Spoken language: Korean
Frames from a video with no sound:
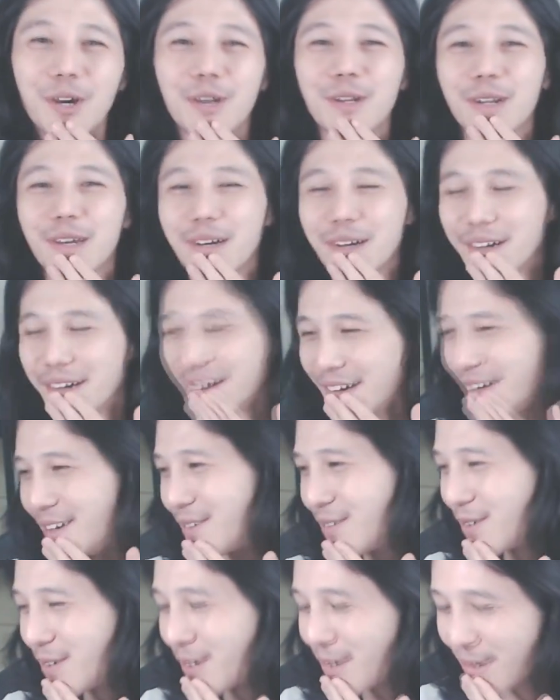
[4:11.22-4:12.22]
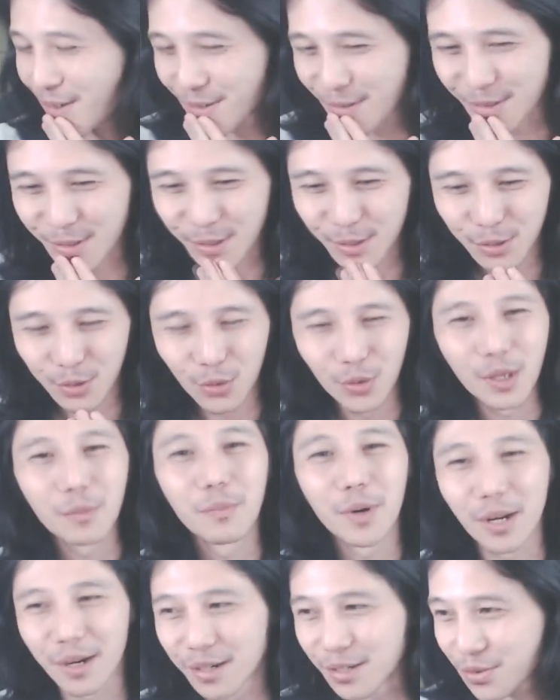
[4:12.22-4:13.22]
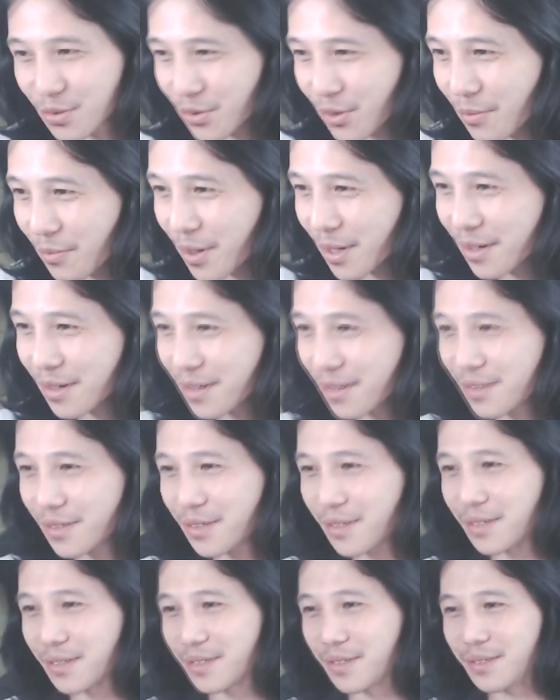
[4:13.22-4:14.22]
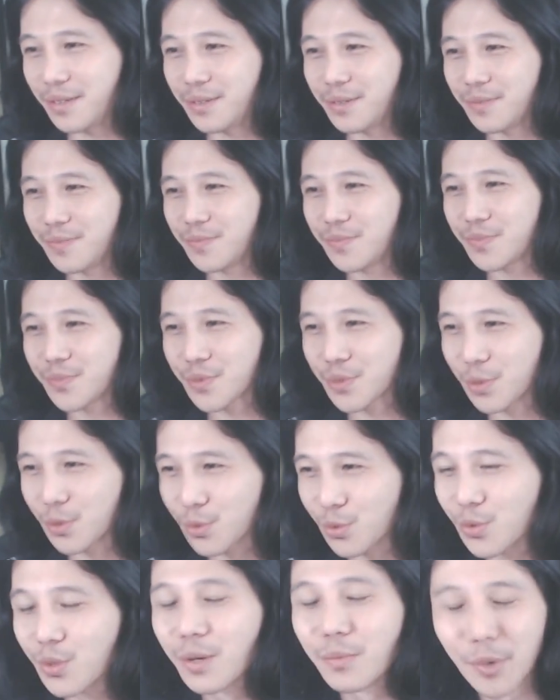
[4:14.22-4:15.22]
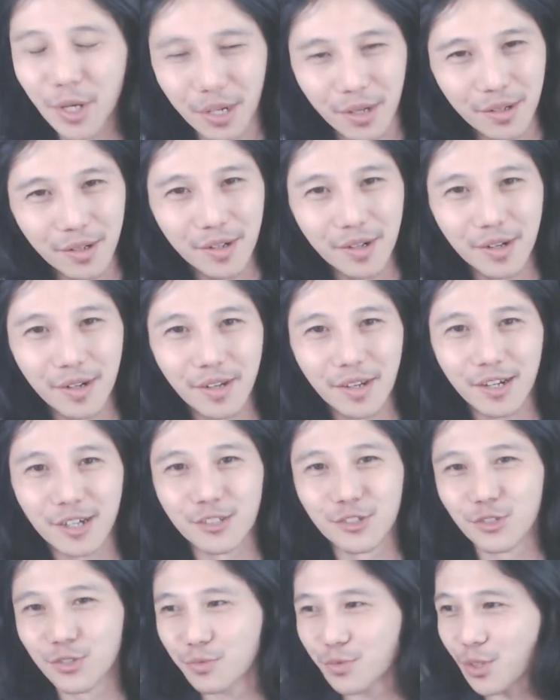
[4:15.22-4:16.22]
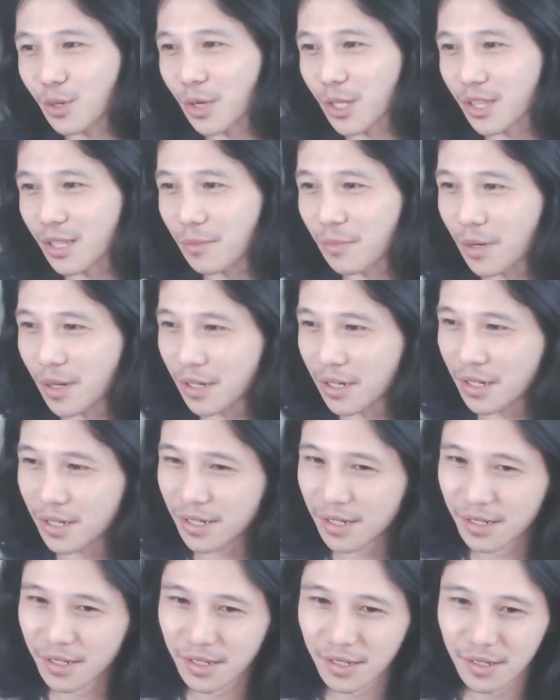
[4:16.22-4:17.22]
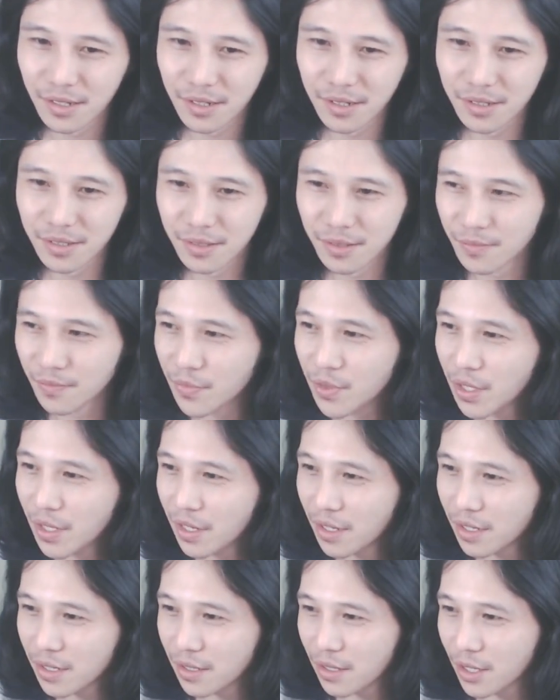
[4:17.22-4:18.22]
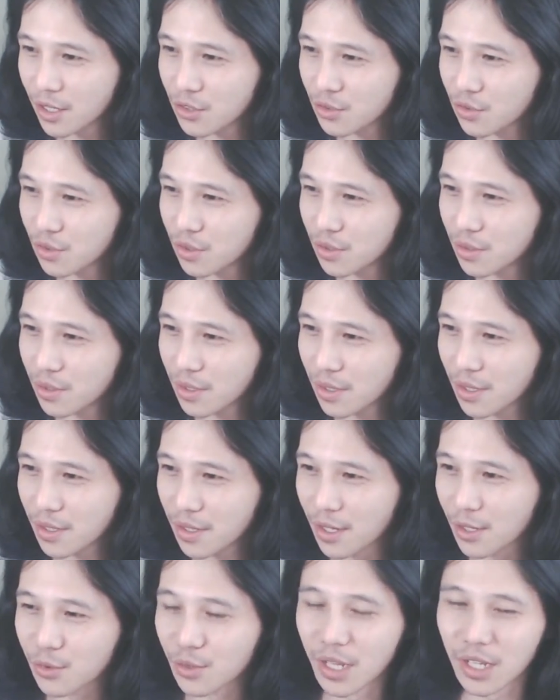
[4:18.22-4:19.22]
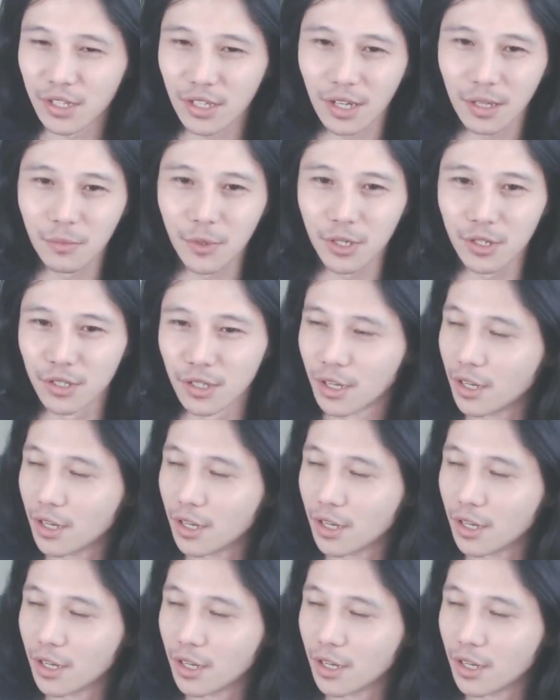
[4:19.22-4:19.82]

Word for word: 이래 어 존댓말을 존댓말을 어, 어 존댓말을 해가지고 물어봤단 말이야 그래가지고 걔가 또 나한테 하는 말이